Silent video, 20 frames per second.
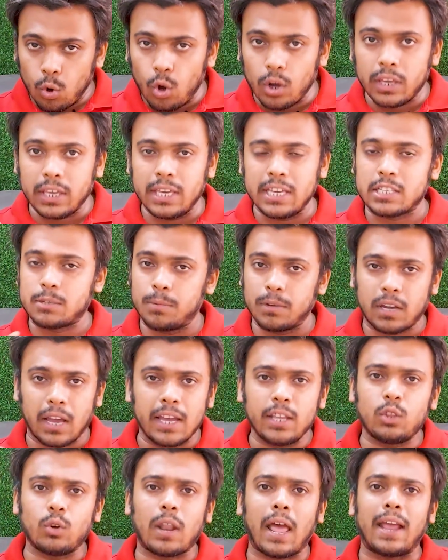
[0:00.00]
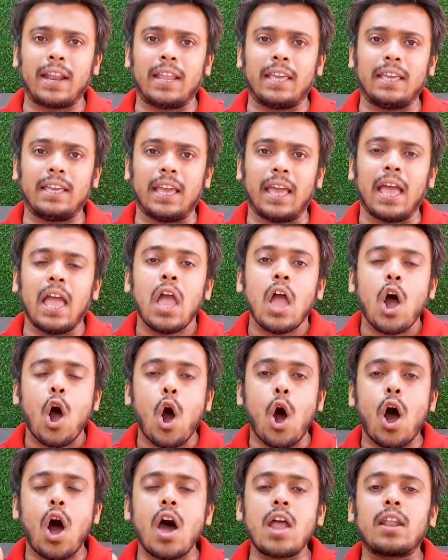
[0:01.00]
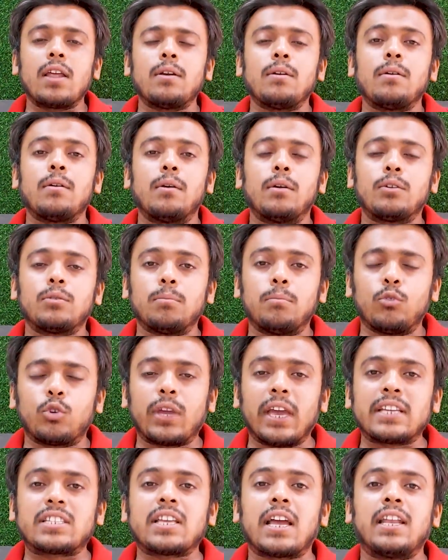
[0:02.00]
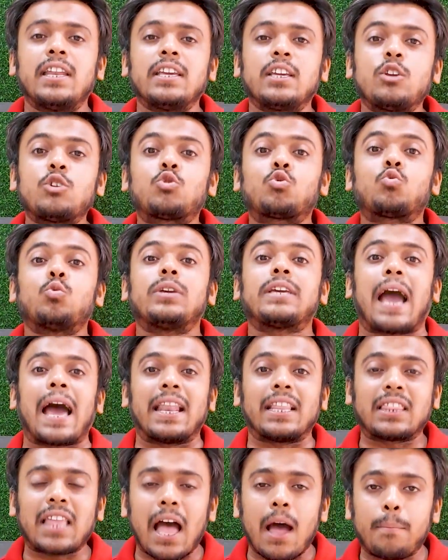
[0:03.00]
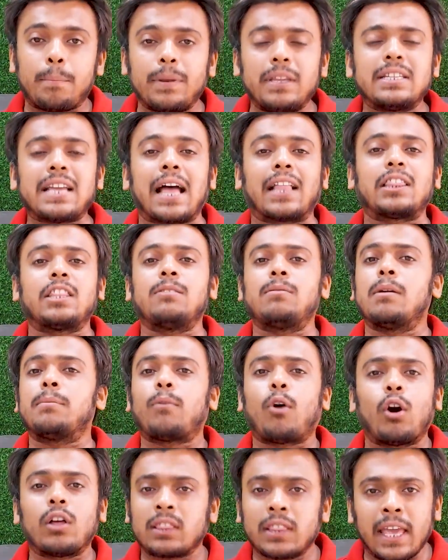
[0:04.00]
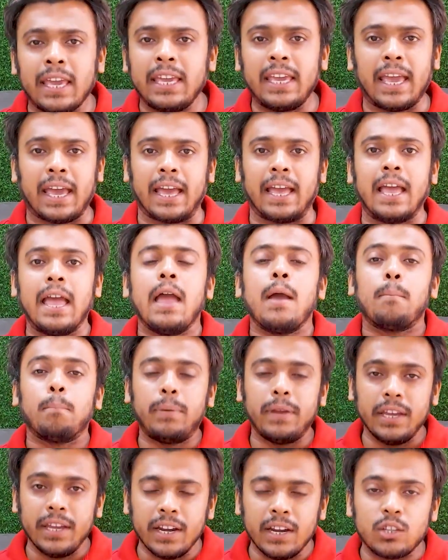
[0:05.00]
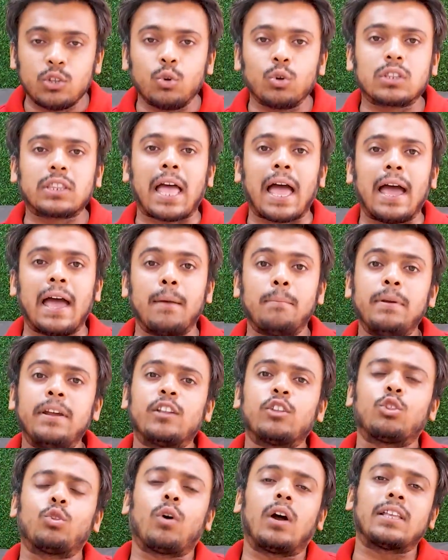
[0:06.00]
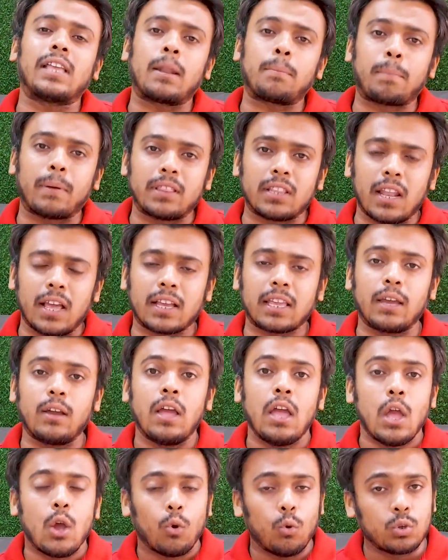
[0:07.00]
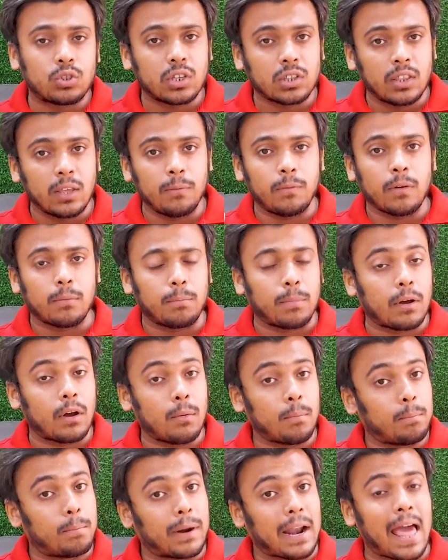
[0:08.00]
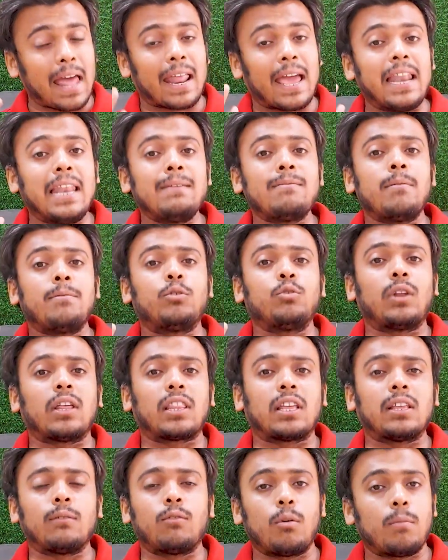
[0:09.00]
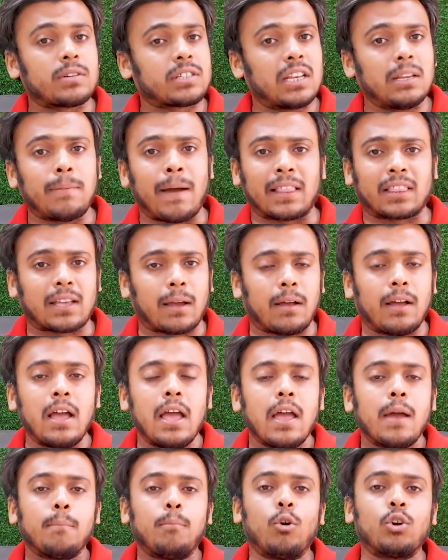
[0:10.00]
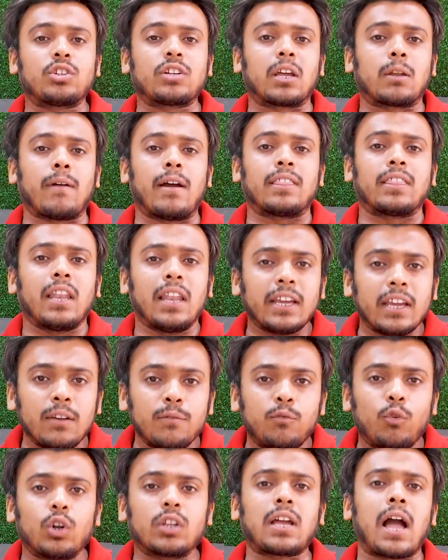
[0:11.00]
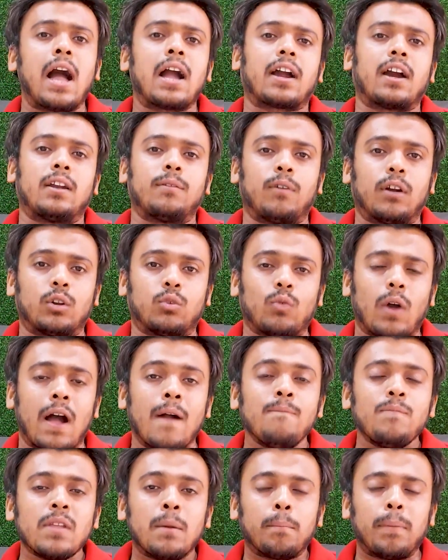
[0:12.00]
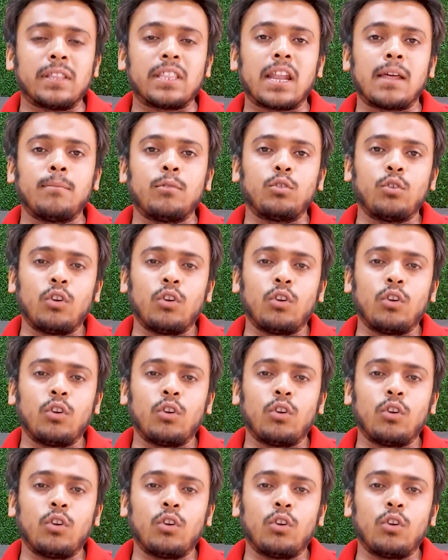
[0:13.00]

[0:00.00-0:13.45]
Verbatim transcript: होगी इसमें कहीं दो राय नहीं है और मुकेश सहनी की स्वीकारिता अपनी जाति में बहुत नहीं है भीड़ जुटता है भीड़ तो 2015 के उस दिव्य बड़ा रैली में भी जुटा था जब वो मछली भात का भोज करवाया था लेकिन वोट कहाँ कन्वर्ट हुआ पंद्रह में